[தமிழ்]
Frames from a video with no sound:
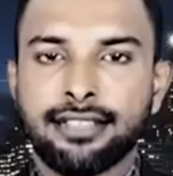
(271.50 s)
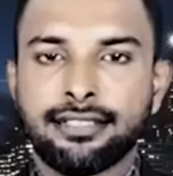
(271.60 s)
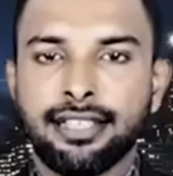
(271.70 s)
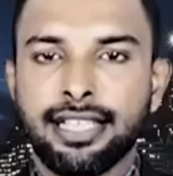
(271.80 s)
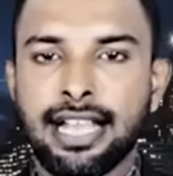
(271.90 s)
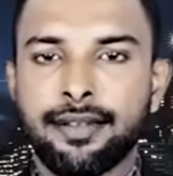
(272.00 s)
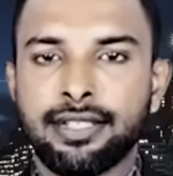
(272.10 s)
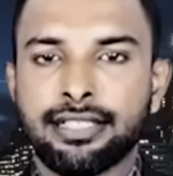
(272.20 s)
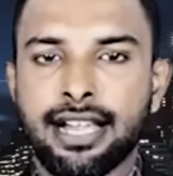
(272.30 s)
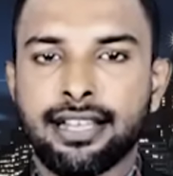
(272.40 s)

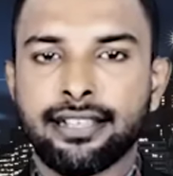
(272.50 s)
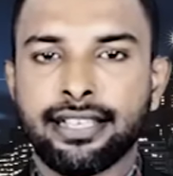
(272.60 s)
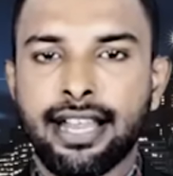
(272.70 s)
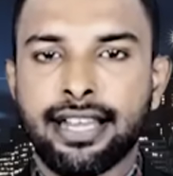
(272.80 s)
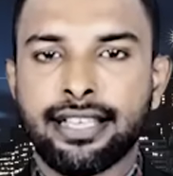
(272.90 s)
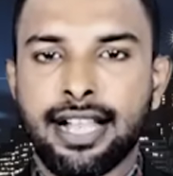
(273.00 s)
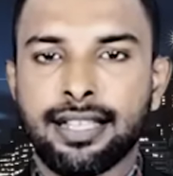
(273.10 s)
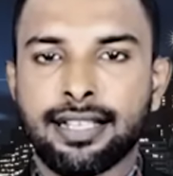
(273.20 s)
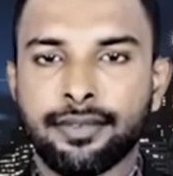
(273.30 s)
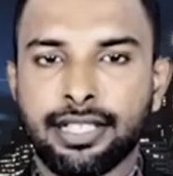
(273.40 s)
சிரியாவில் யார் இரானிய
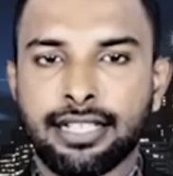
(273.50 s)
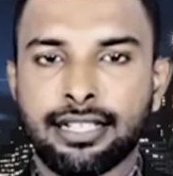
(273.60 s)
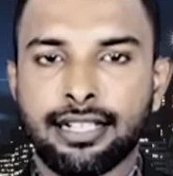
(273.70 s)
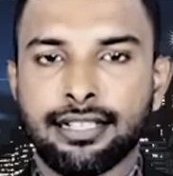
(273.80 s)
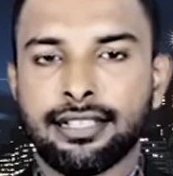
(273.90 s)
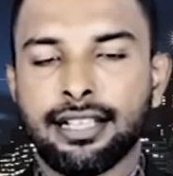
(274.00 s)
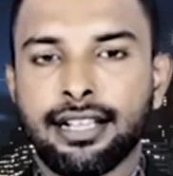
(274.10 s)
ஆதரவு இயக்கங்கள்